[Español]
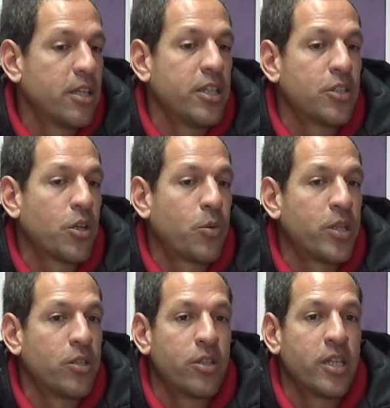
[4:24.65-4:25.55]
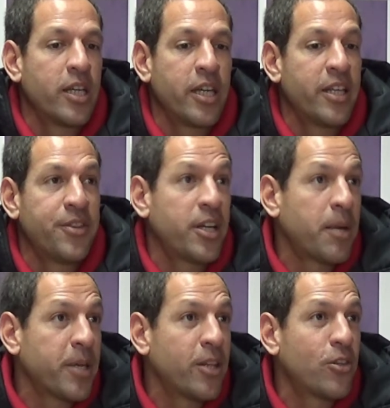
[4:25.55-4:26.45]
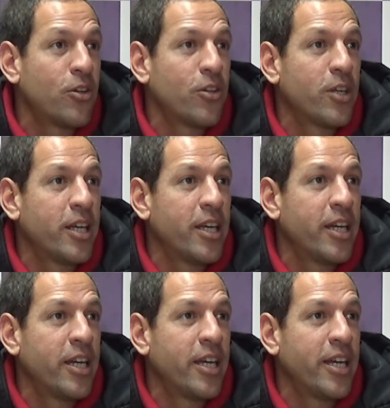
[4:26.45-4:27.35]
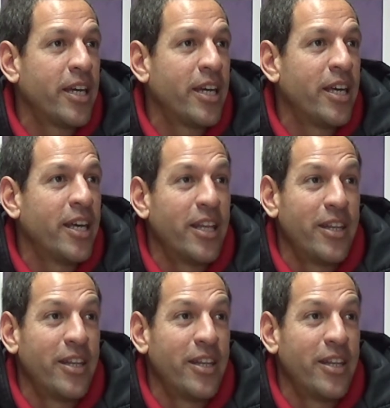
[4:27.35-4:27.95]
Y eso es cuestión de, entrenamiento, de,